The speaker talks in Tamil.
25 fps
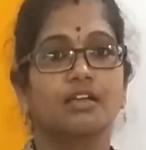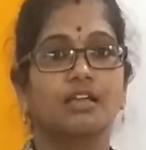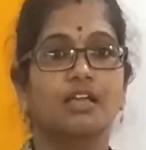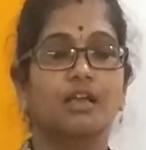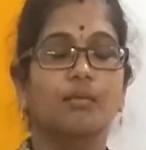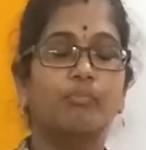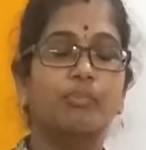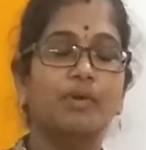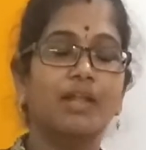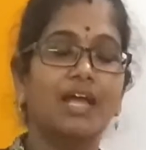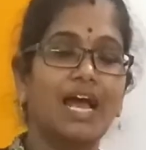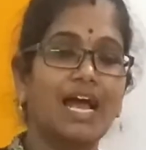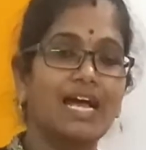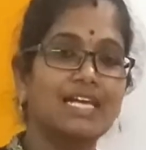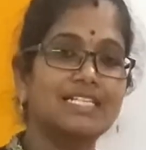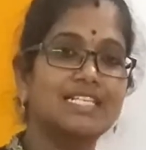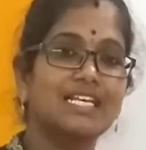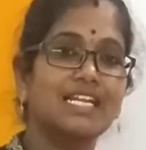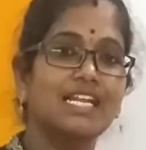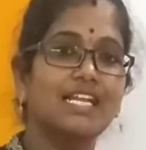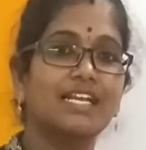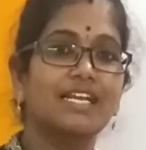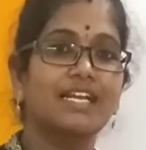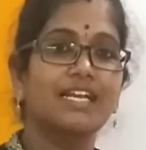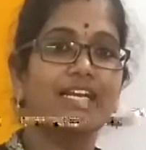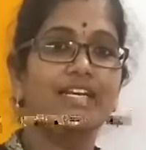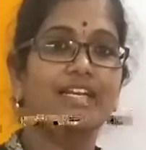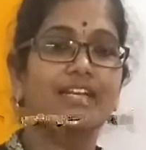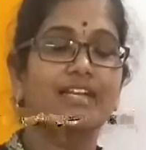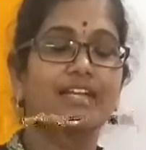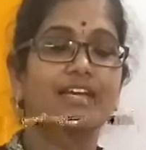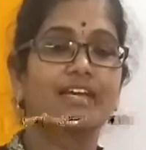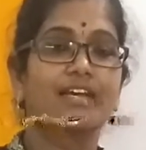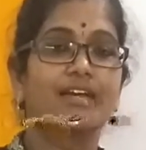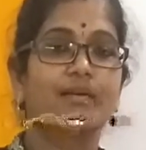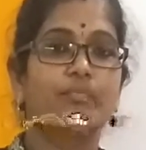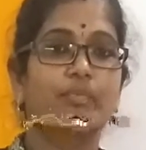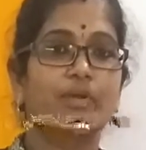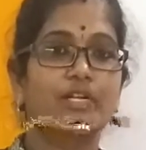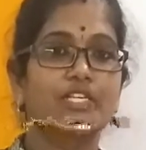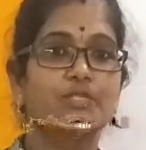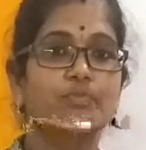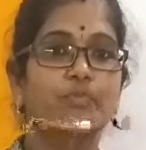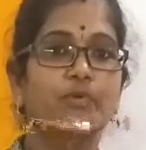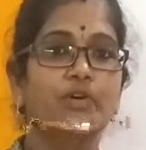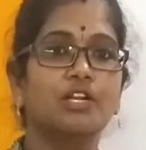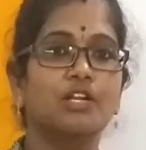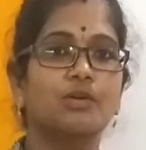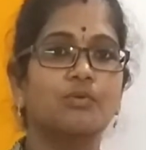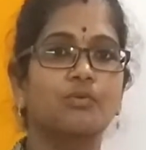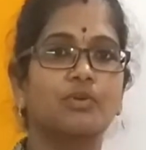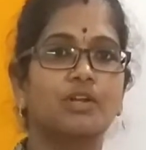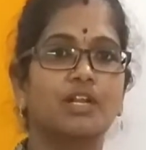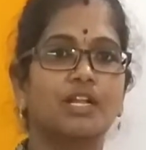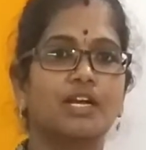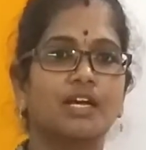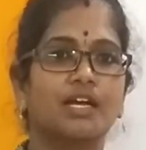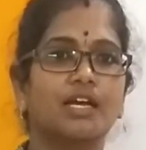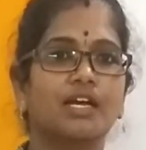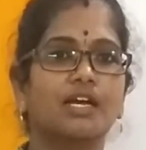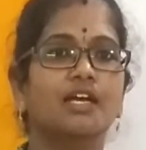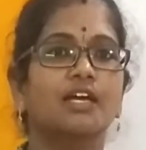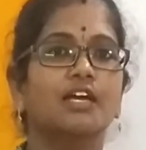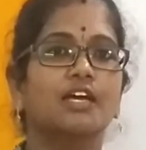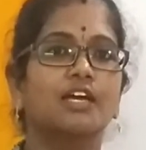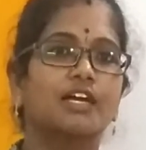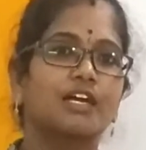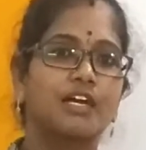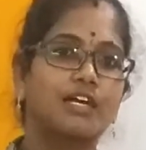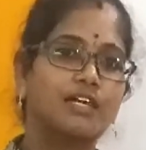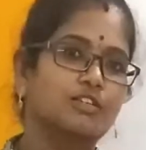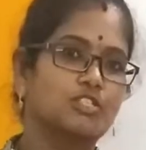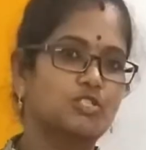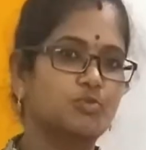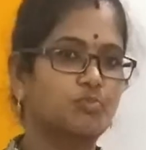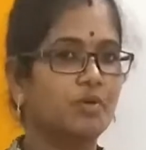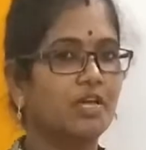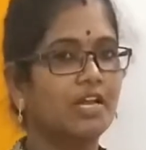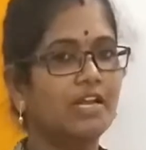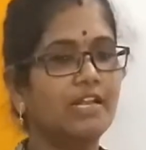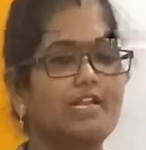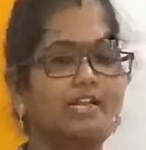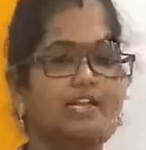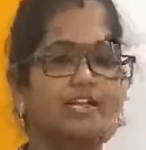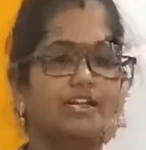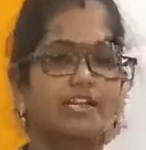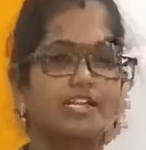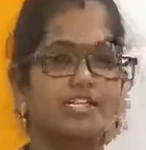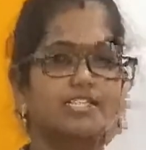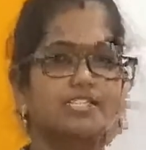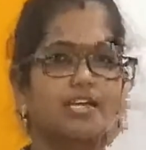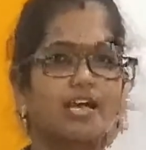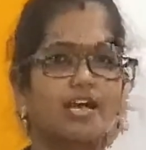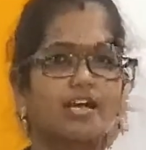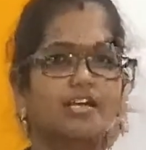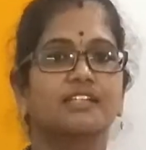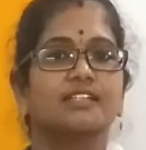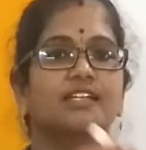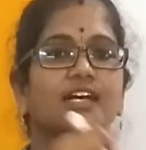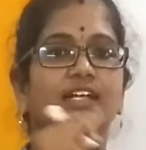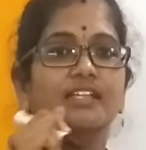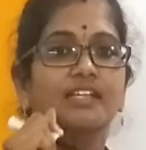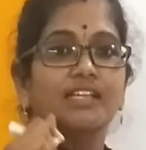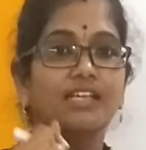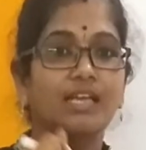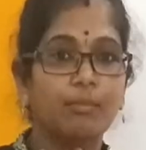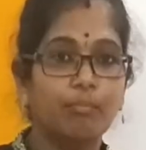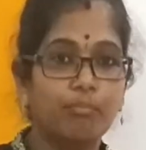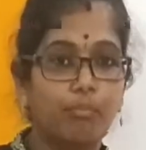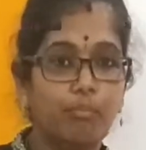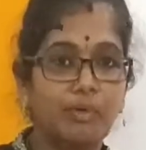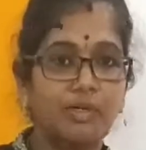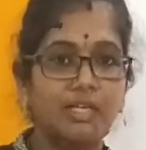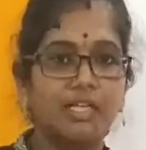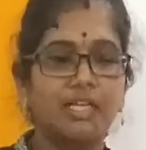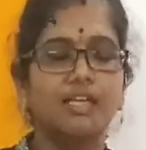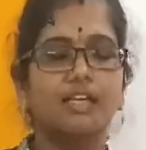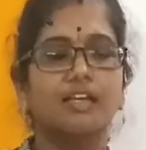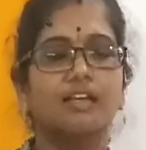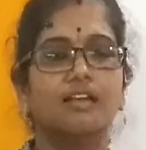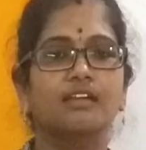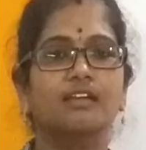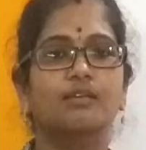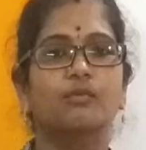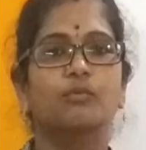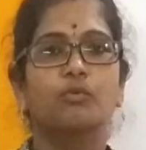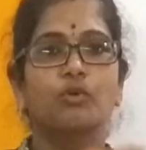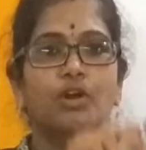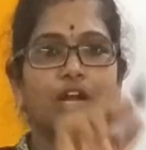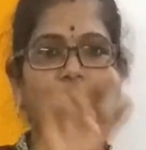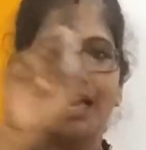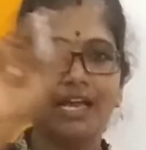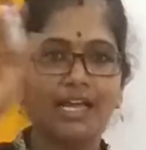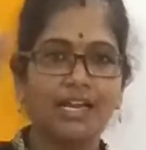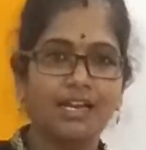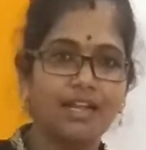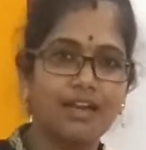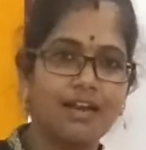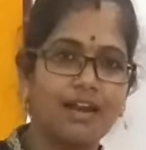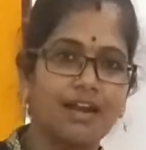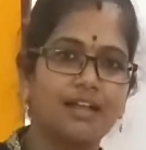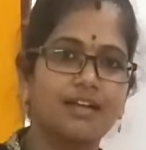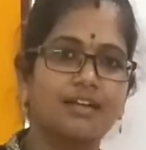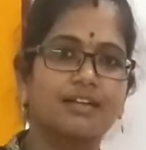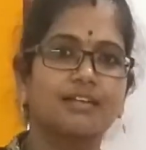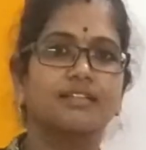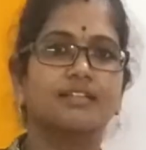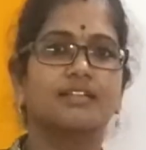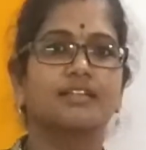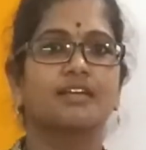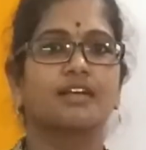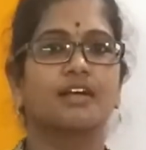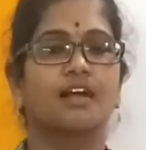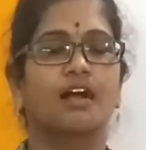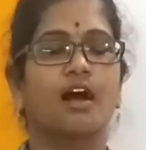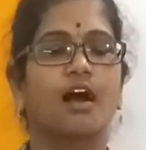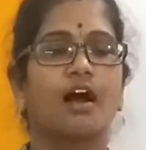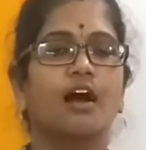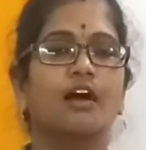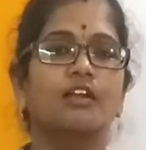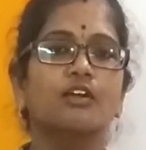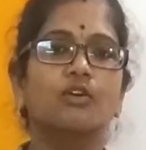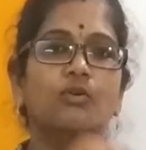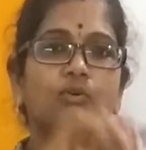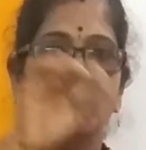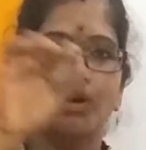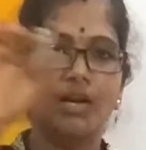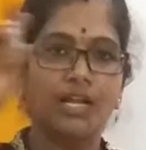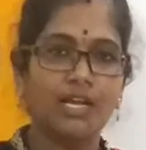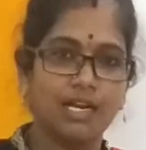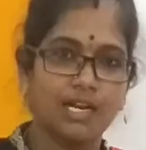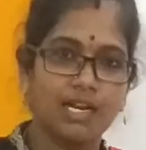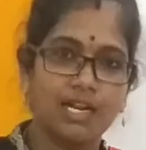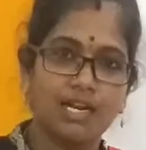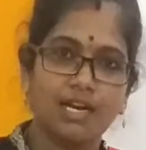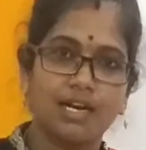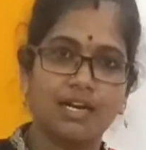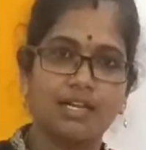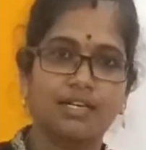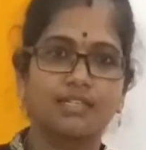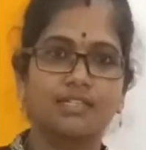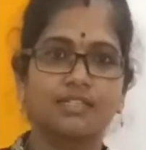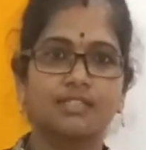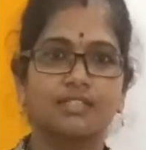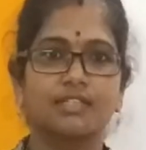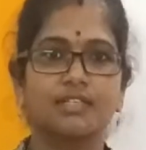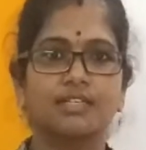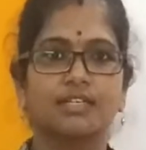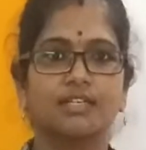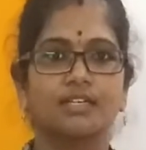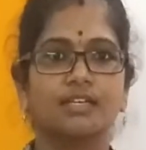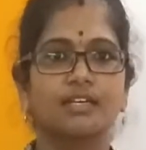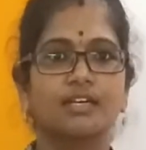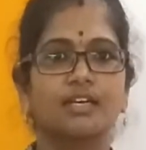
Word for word: எப்படி ஆசலரேட்டரை ப்ரெஸ் பண்ண உடனே ஸ்பீடு இன்க்ரீஸ் ஆகுது அது எப்படி உள்ளே என்ன நடக்குது காருக்குள்ளே என்ன நடக்குது